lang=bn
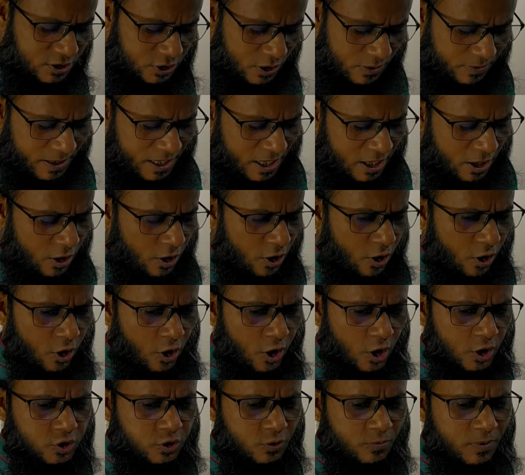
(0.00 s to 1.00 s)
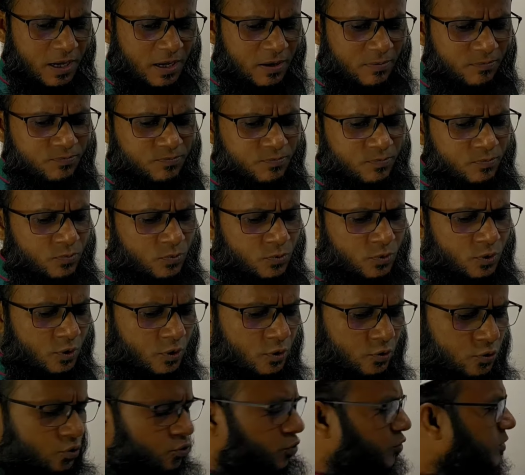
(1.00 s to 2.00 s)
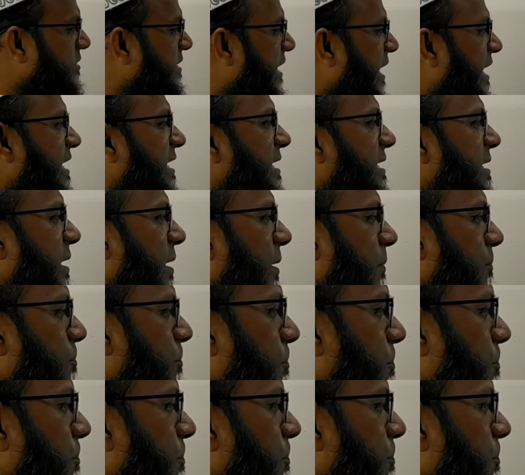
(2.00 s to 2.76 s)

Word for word: মাইনাস হবে অথবা দুইটাই